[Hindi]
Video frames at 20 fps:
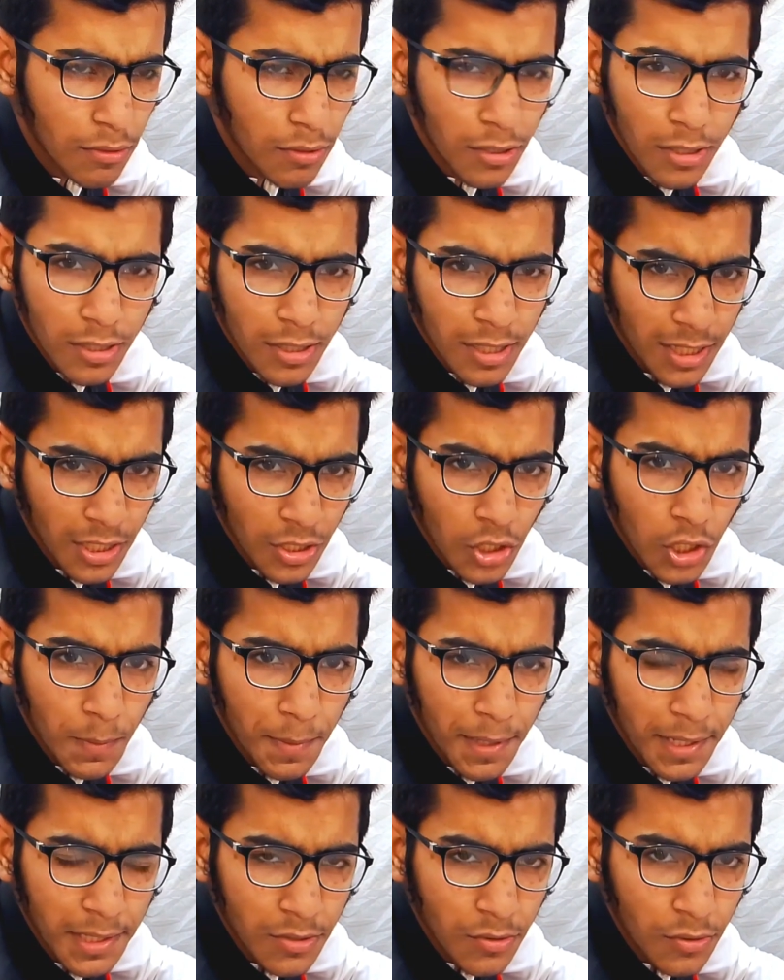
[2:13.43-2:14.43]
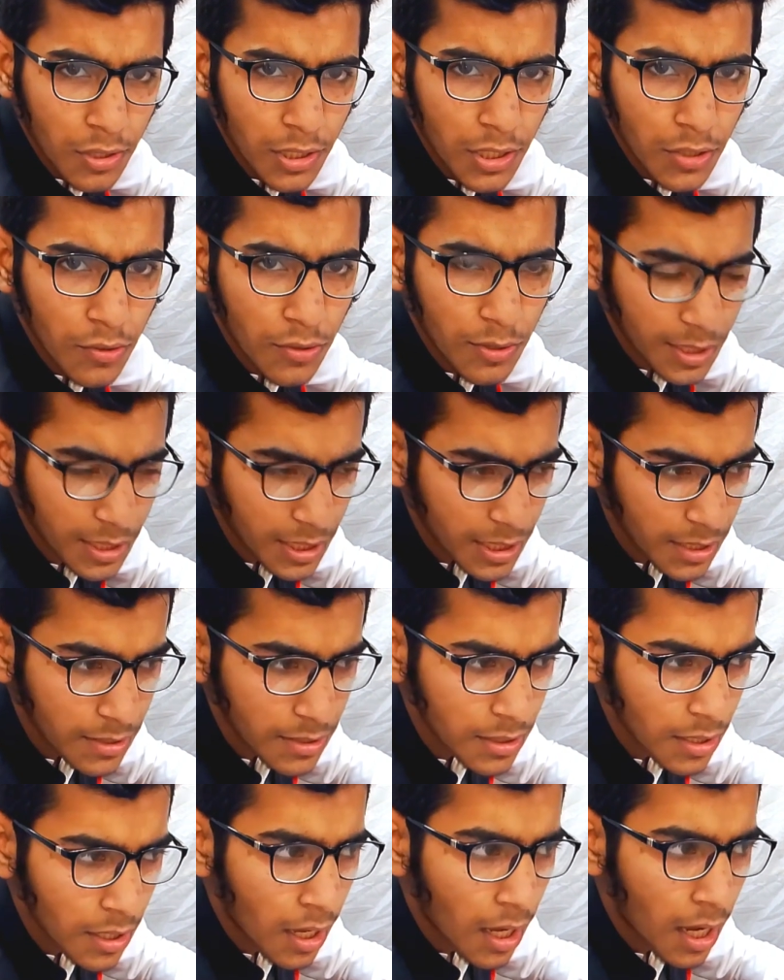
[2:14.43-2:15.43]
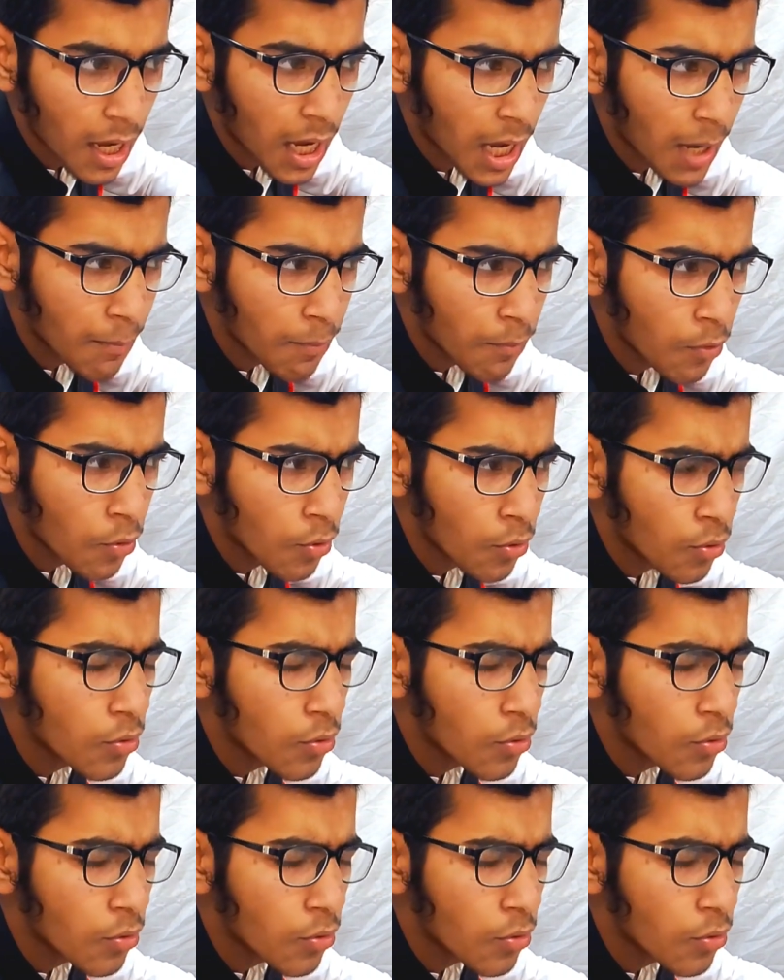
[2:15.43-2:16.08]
ज़्यादा कोई पैसे की नहीं होगी आपको